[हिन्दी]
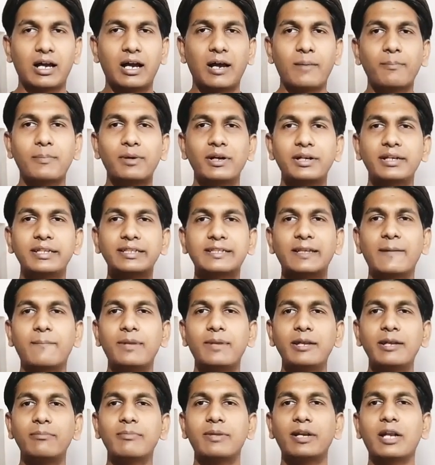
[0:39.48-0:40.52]
आपका
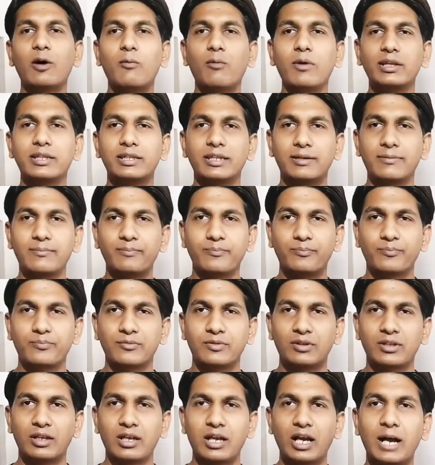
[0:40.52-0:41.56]
डिसिप्लिन बना हुआ था
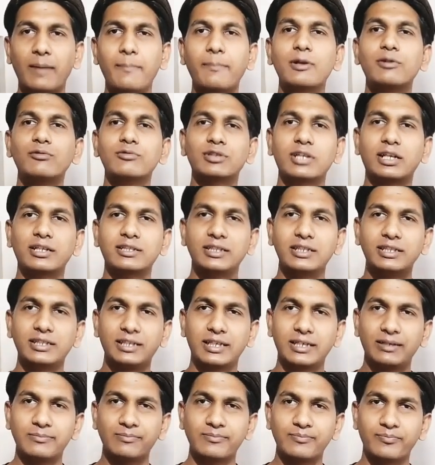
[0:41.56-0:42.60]
आप अनुशासित
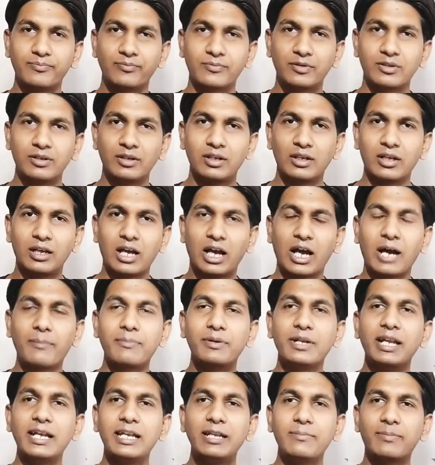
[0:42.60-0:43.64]
थे
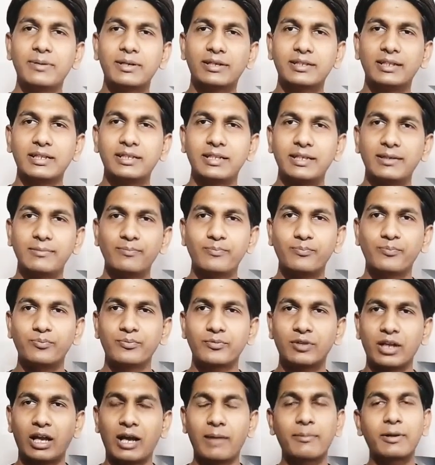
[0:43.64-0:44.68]
आप डेली पढ़ते थे
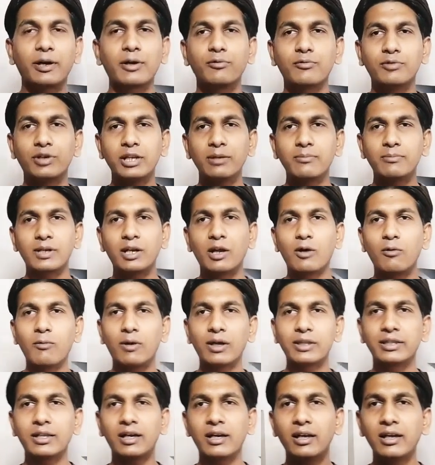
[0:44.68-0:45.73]
आपका रूटीन बना
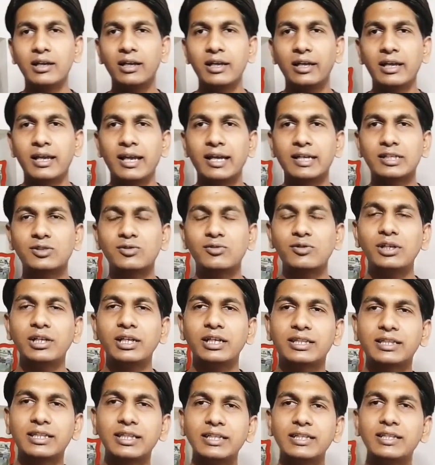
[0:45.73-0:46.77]
हुआ था एक्चुअली
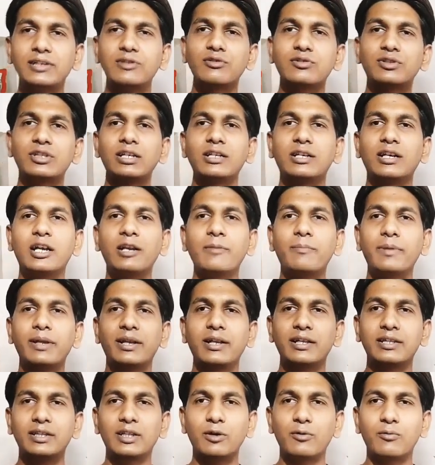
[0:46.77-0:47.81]
इतने दिनों से घर पे
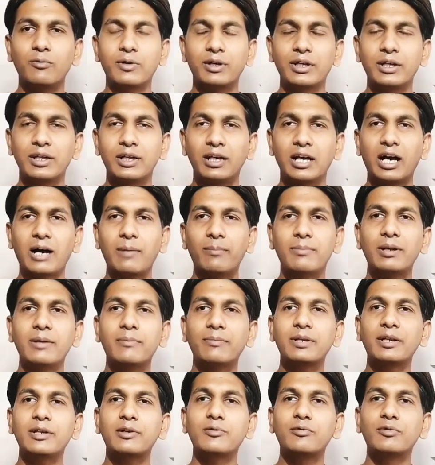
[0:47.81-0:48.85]
रहते हुए आपने
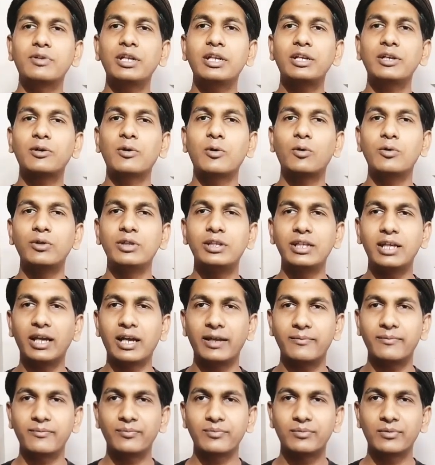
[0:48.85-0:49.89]
अपना रूटीन खो दिया
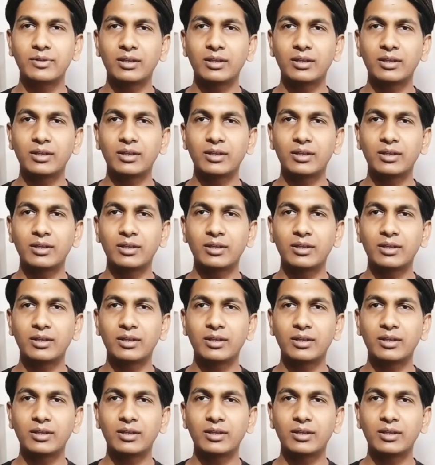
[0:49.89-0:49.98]
है